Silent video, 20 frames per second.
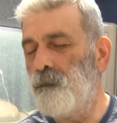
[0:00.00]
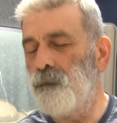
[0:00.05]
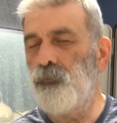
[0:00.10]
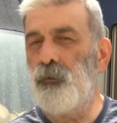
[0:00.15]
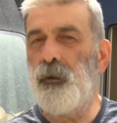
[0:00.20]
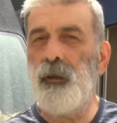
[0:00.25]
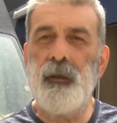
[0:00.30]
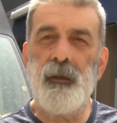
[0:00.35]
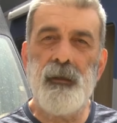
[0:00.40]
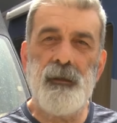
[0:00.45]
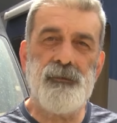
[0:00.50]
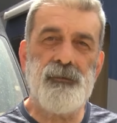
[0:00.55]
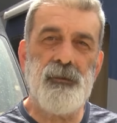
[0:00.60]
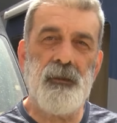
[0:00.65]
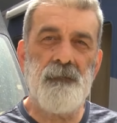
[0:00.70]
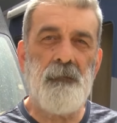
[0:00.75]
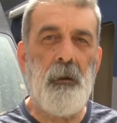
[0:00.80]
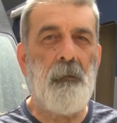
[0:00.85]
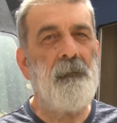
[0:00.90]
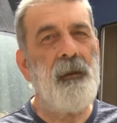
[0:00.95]
Buraya
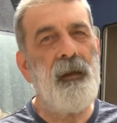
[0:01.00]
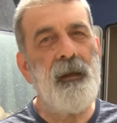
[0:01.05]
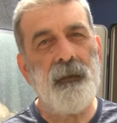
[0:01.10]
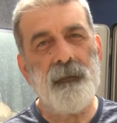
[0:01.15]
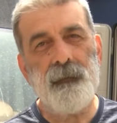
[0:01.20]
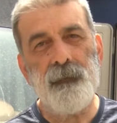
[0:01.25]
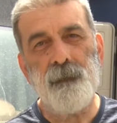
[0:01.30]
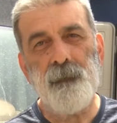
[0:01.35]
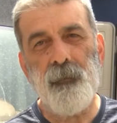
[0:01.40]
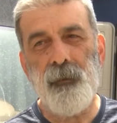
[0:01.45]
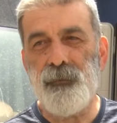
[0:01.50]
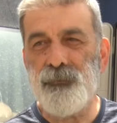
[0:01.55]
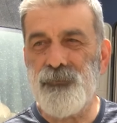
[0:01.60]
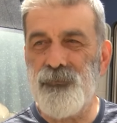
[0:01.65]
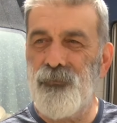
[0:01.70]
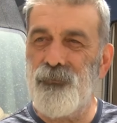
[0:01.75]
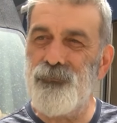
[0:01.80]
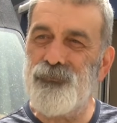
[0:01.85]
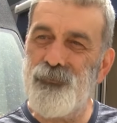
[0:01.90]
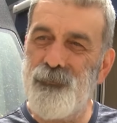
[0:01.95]
geçerim. Hem elektrik
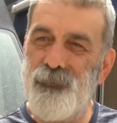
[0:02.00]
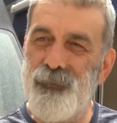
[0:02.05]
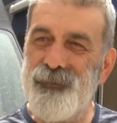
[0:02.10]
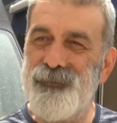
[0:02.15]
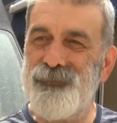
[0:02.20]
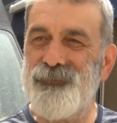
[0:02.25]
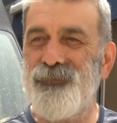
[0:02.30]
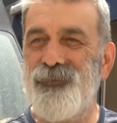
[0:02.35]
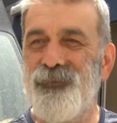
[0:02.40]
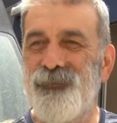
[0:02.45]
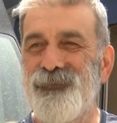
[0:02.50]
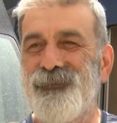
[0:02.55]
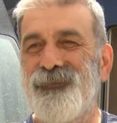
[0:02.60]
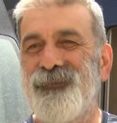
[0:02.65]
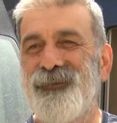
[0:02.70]
parası yok, su parası yok,